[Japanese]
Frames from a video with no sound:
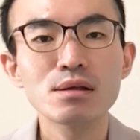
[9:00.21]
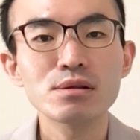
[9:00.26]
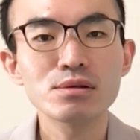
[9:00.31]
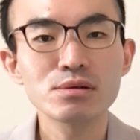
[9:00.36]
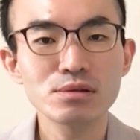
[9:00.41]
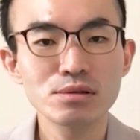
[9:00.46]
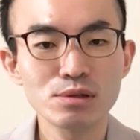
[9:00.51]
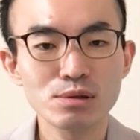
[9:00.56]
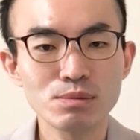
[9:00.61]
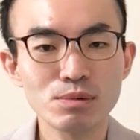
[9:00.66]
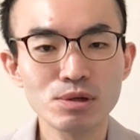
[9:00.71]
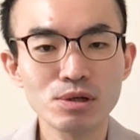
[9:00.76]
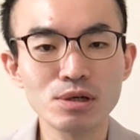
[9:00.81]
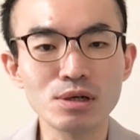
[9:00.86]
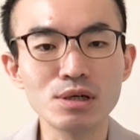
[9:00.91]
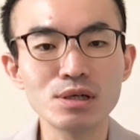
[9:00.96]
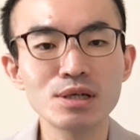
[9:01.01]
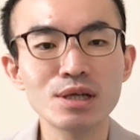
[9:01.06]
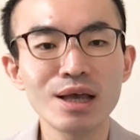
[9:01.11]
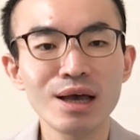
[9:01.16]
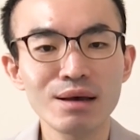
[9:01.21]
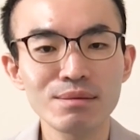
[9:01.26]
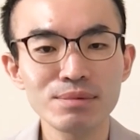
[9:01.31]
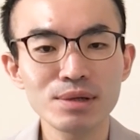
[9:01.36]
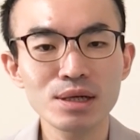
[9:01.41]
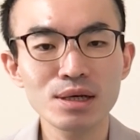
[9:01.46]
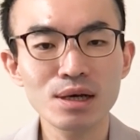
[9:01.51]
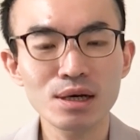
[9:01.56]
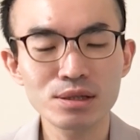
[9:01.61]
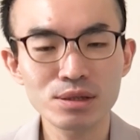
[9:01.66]
というのも、
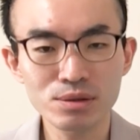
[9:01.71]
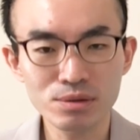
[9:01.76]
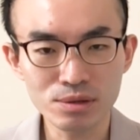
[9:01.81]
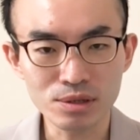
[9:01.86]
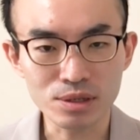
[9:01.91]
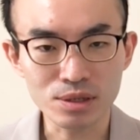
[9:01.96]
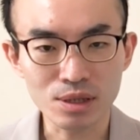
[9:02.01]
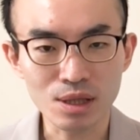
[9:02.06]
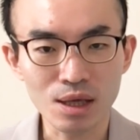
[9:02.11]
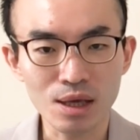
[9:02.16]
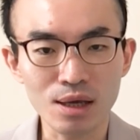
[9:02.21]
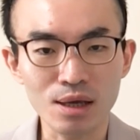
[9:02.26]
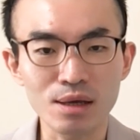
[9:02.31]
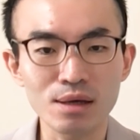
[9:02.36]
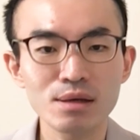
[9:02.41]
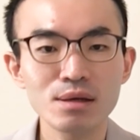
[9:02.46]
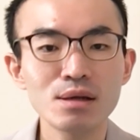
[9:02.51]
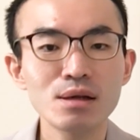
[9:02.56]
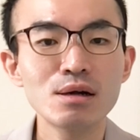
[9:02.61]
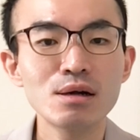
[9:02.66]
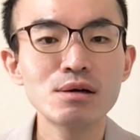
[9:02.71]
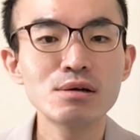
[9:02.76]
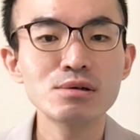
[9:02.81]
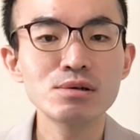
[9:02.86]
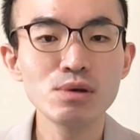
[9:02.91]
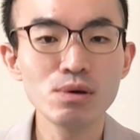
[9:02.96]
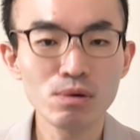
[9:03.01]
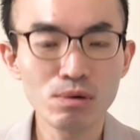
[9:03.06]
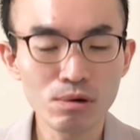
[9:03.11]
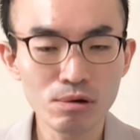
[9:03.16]
リハビリ科において、
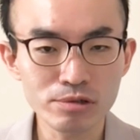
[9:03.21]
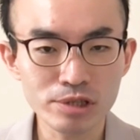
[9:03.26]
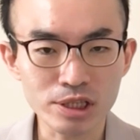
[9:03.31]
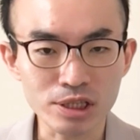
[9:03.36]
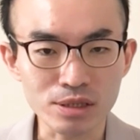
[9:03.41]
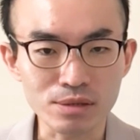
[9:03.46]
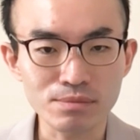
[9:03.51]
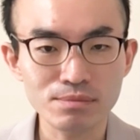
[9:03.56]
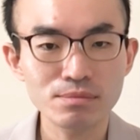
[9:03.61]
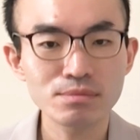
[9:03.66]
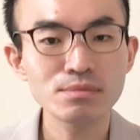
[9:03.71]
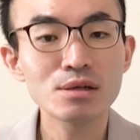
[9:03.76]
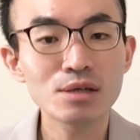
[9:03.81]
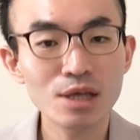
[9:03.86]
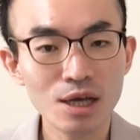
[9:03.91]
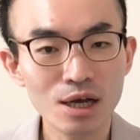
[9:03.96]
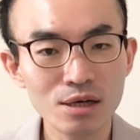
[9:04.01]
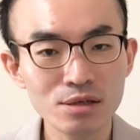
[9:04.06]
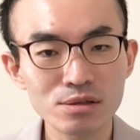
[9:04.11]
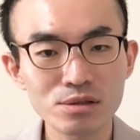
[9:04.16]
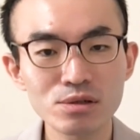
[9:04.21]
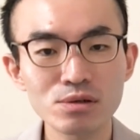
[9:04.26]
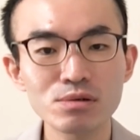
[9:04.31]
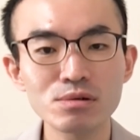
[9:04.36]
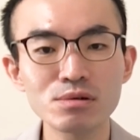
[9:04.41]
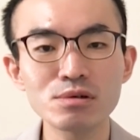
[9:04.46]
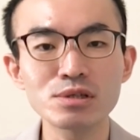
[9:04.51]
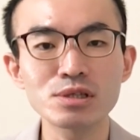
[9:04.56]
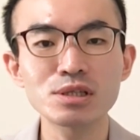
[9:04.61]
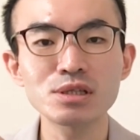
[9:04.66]
療法士、理学療
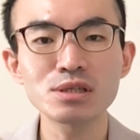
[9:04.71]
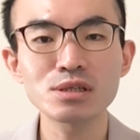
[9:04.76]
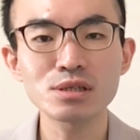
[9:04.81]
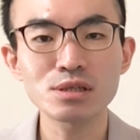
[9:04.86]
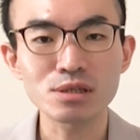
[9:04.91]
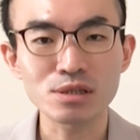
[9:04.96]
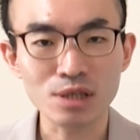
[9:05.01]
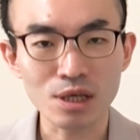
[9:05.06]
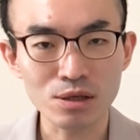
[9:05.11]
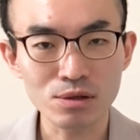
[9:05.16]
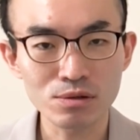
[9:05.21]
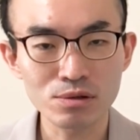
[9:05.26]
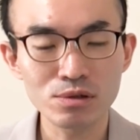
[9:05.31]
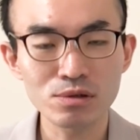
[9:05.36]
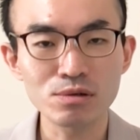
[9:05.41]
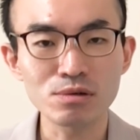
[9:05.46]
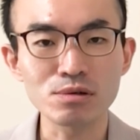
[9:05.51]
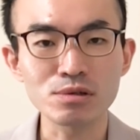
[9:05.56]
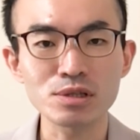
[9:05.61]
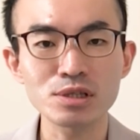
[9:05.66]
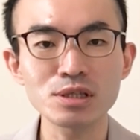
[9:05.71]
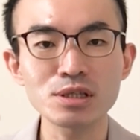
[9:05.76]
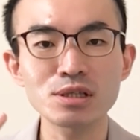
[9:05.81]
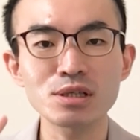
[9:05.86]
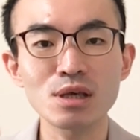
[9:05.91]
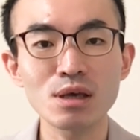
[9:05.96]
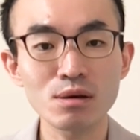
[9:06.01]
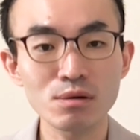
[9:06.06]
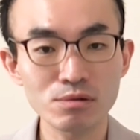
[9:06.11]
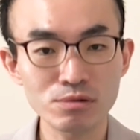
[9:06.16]
法士、作業療法士、
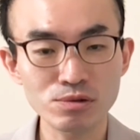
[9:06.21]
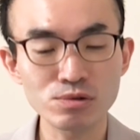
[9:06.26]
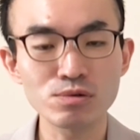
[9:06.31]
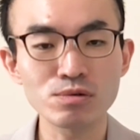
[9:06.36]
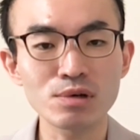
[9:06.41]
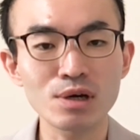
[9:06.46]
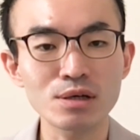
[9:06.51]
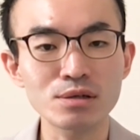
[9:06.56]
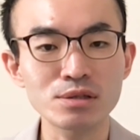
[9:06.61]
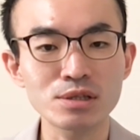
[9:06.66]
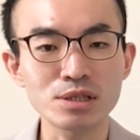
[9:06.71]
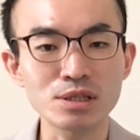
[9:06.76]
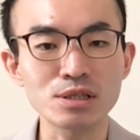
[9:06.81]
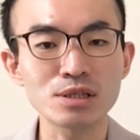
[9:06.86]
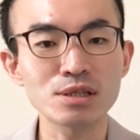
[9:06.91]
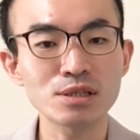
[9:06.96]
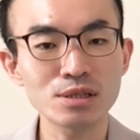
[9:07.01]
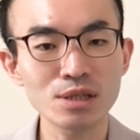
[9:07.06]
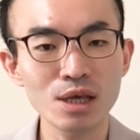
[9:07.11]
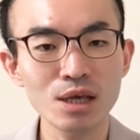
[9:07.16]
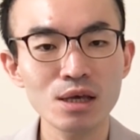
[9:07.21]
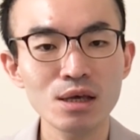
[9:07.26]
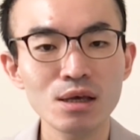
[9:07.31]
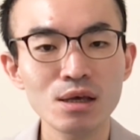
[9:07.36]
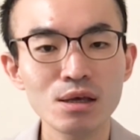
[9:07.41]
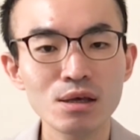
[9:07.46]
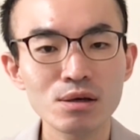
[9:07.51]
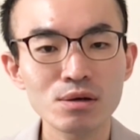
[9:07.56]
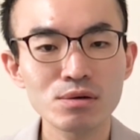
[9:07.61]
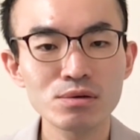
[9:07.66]
言語聴覚士ですね。
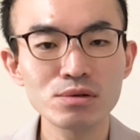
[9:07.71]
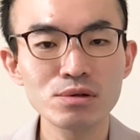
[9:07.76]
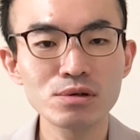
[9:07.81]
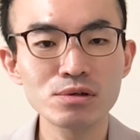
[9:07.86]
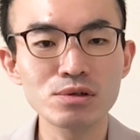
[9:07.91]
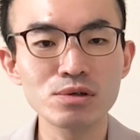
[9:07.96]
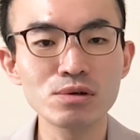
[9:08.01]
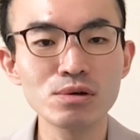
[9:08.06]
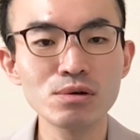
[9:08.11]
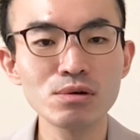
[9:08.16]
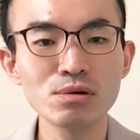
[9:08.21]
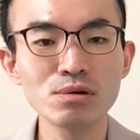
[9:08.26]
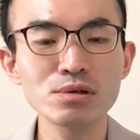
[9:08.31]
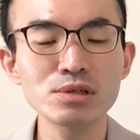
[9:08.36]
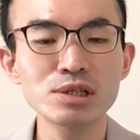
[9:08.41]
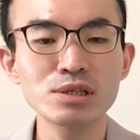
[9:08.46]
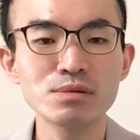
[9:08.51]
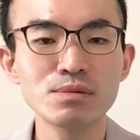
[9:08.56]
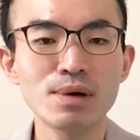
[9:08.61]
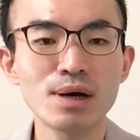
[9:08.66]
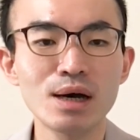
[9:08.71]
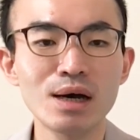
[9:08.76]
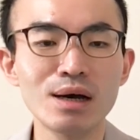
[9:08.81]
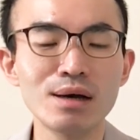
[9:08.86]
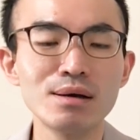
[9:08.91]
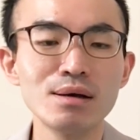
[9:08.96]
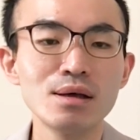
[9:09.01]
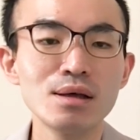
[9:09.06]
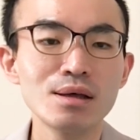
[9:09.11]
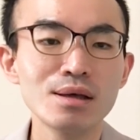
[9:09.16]
この療法士
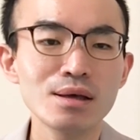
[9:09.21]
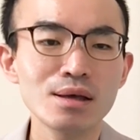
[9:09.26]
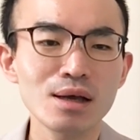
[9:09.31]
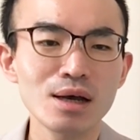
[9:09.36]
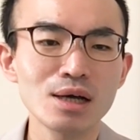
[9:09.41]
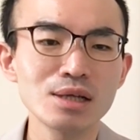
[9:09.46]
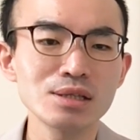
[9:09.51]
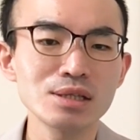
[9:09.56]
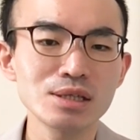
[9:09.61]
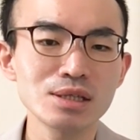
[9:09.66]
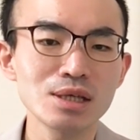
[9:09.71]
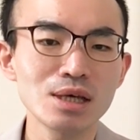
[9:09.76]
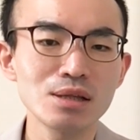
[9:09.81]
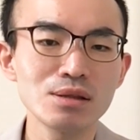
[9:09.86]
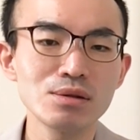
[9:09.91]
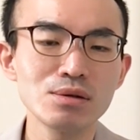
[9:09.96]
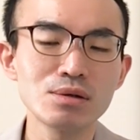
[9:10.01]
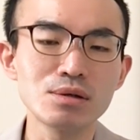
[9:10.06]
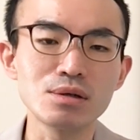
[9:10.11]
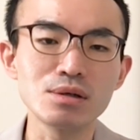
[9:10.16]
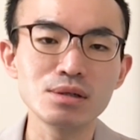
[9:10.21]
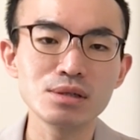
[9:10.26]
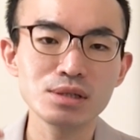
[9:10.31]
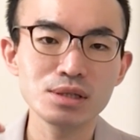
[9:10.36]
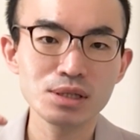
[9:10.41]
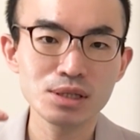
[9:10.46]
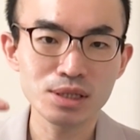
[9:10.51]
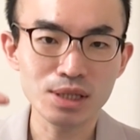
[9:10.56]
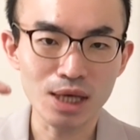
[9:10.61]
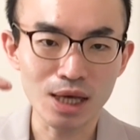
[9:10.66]
は、患者さんの
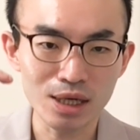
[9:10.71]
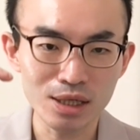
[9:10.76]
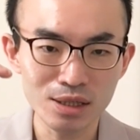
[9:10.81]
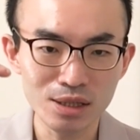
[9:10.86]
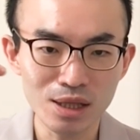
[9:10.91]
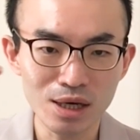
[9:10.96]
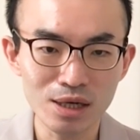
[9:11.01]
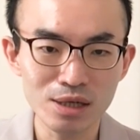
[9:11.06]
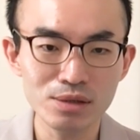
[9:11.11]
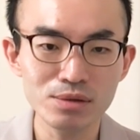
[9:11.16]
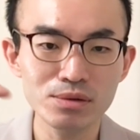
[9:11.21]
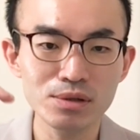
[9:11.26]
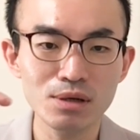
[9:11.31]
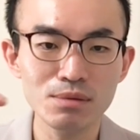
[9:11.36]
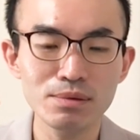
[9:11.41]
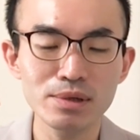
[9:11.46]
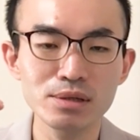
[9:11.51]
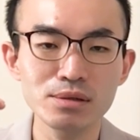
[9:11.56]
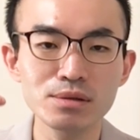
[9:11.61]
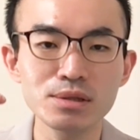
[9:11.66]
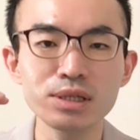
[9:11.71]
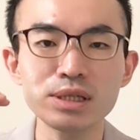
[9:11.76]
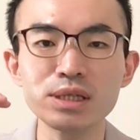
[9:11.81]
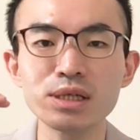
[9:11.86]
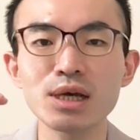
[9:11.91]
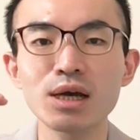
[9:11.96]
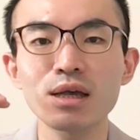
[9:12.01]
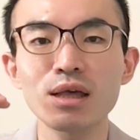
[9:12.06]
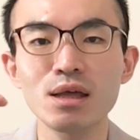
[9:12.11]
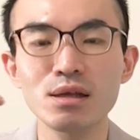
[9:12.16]
最大のレベルを引
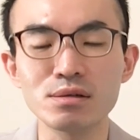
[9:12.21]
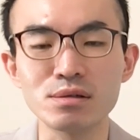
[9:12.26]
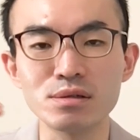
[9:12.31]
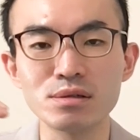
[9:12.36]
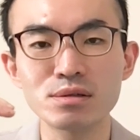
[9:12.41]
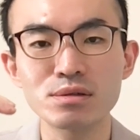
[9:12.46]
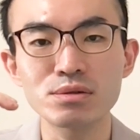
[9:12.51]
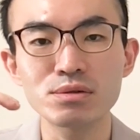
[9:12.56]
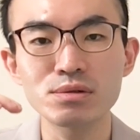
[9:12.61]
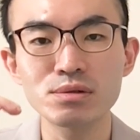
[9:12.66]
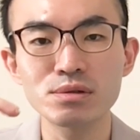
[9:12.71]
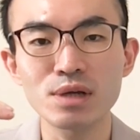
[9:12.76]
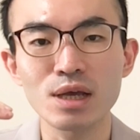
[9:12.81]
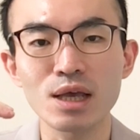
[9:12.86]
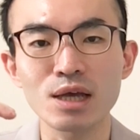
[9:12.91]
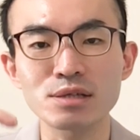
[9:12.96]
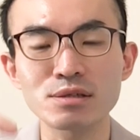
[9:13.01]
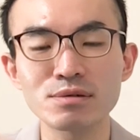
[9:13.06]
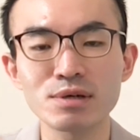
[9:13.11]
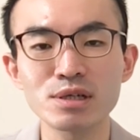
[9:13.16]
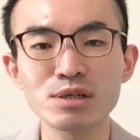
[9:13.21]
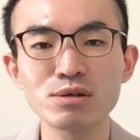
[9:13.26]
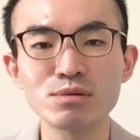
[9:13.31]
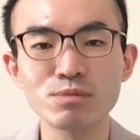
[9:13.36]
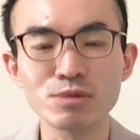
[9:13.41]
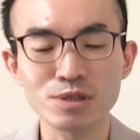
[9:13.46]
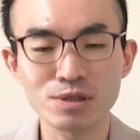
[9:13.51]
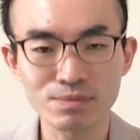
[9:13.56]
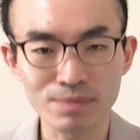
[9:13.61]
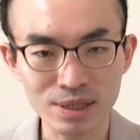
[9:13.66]
き上げるというような役割を
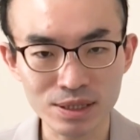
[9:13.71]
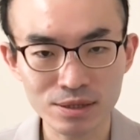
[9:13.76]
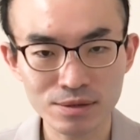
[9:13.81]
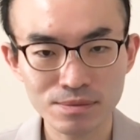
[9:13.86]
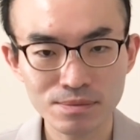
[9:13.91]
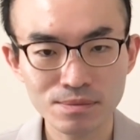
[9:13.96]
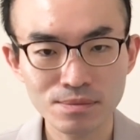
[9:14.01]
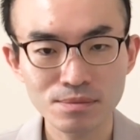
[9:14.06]
持ちます。